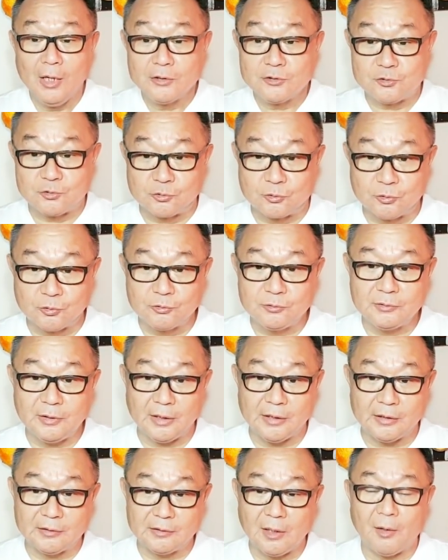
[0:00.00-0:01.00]
作って
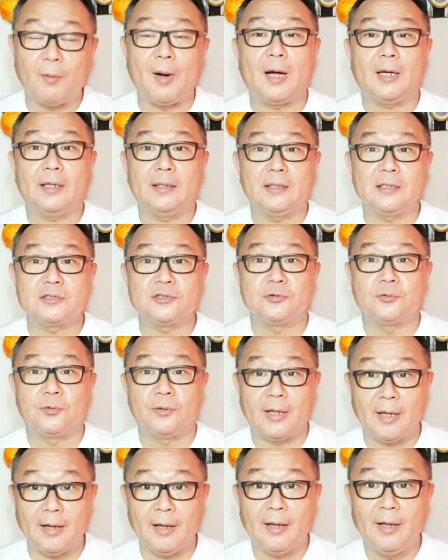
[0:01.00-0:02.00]
いったわけですよ
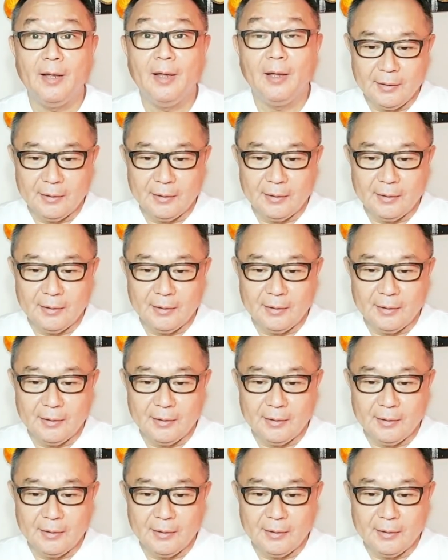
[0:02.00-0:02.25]
ね。